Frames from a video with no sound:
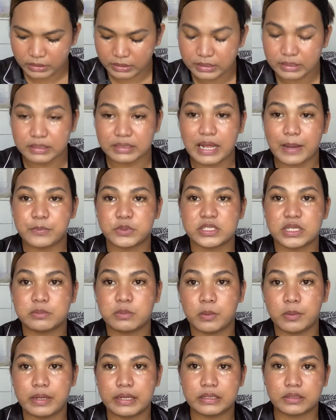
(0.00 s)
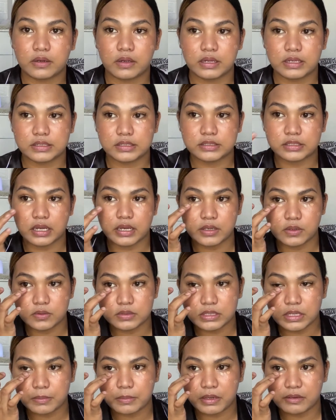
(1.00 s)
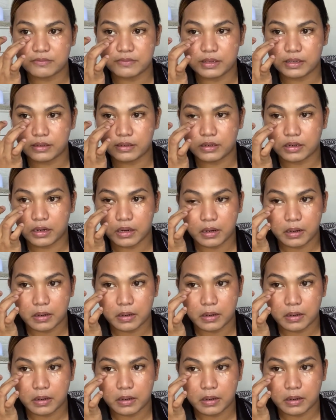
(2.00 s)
Tapos ibigdan ko lang siya using my finger.